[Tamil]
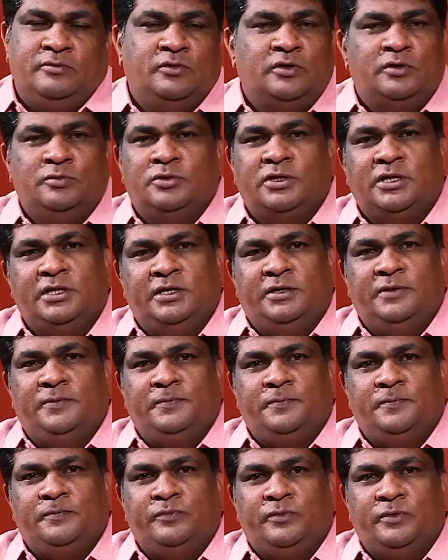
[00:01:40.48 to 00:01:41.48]
ஒரு முறை
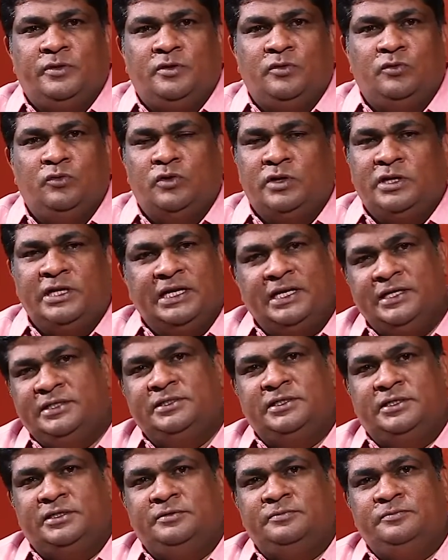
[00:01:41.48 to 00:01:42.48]
ஒரு
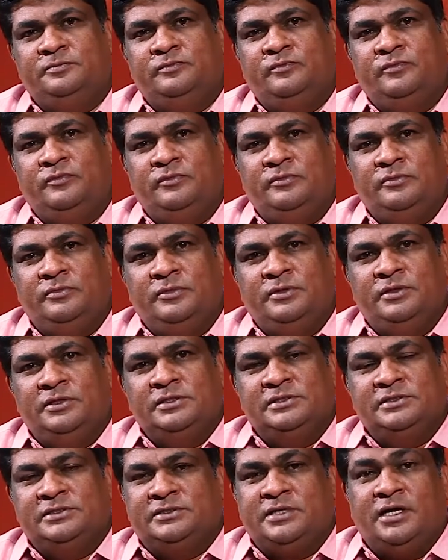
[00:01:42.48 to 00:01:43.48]
இளைஞன்
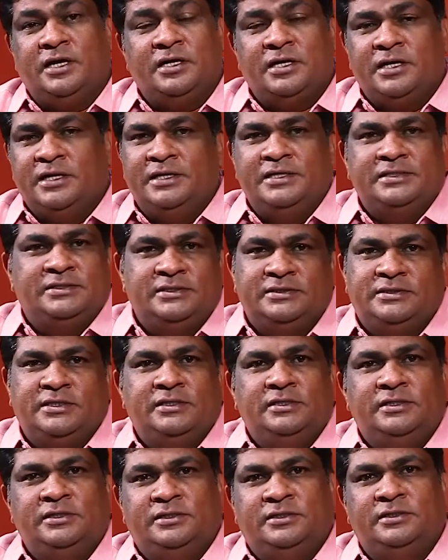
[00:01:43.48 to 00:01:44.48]
சாக்ரட்டிஸை
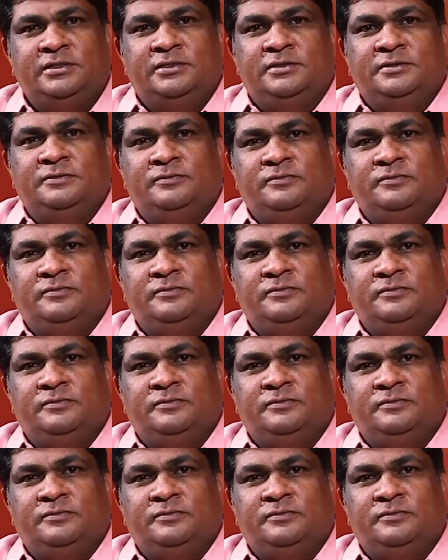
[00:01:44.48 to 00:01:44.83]
சந்தித்து